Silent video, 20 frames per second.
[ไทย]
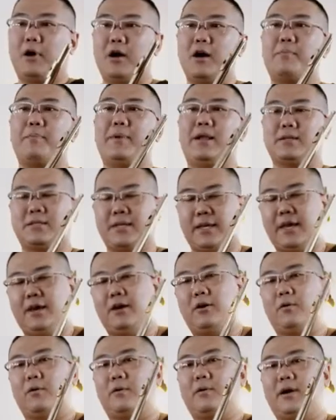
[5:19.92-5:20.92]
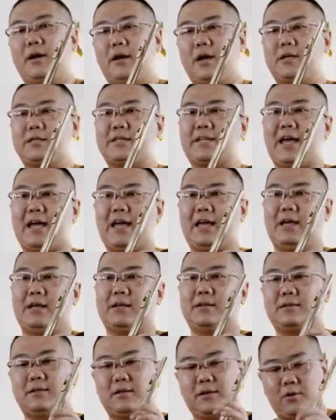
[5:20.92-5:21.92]
วก็เปลี่ยนสเกลก็จะได้
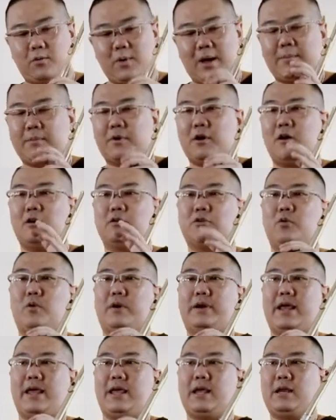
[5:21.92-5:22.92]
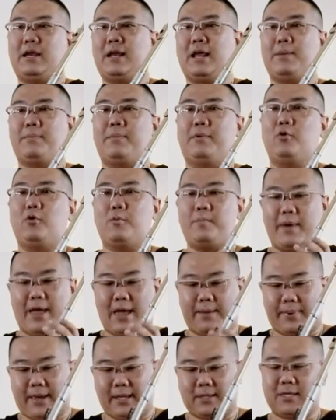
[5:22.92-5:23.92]
ความคล่องตัวในในรูปแบ
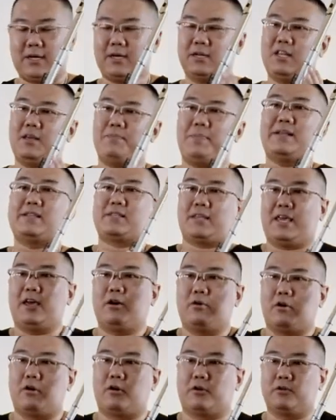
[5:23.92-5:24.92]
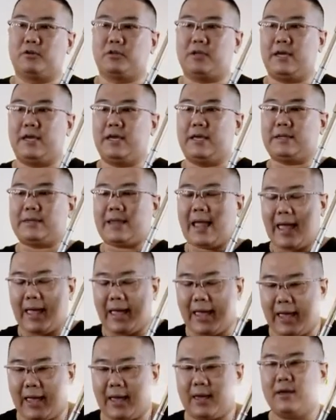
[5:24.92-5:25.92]
บแพทเทิร์นที่เป็นสเกลของดนตรี แต่
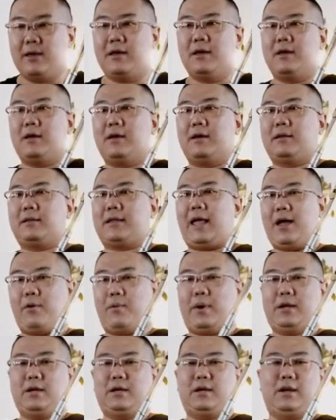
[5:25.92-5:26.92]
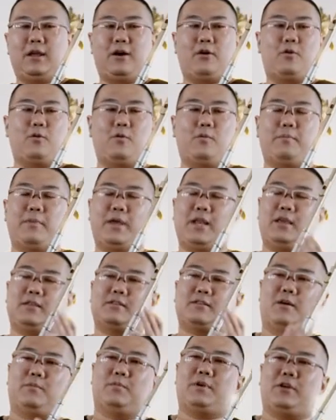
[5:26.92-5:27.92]
ถ้าวันหนึ่งเราไม่ได้
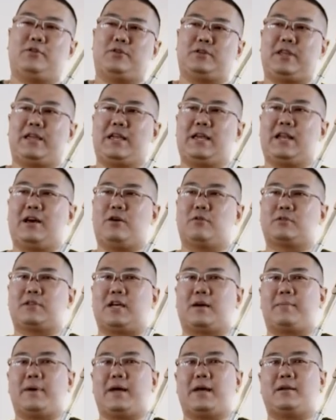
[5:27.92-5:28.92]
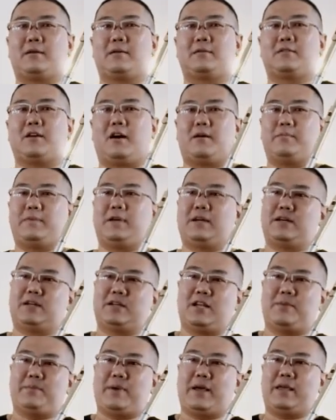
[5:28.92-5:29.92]
ซ้อมเครื่องดนตรี เราสามารถซ้อมอย่างอื่น
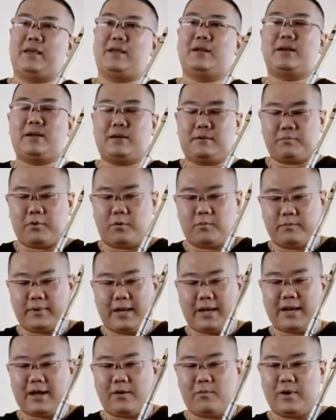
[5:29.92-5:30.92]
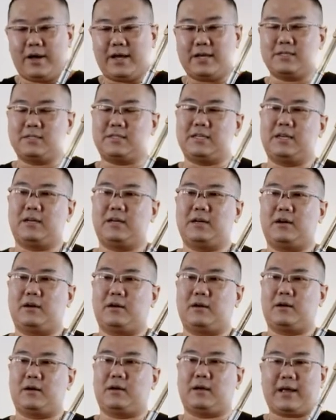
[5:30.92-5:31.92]
ได้ไหมผมแนะนำว่าจริง
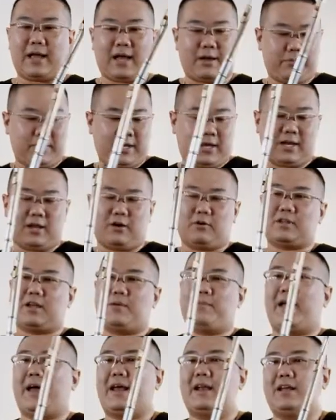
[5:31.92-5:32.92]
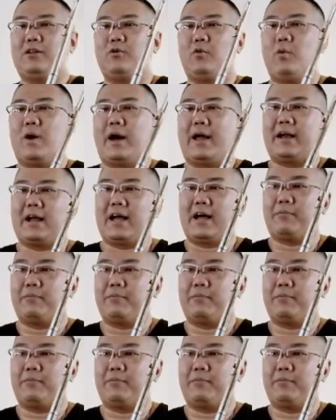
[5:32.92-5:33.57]
กล้ามเนื้อเราทำงานได้ทุกวันครั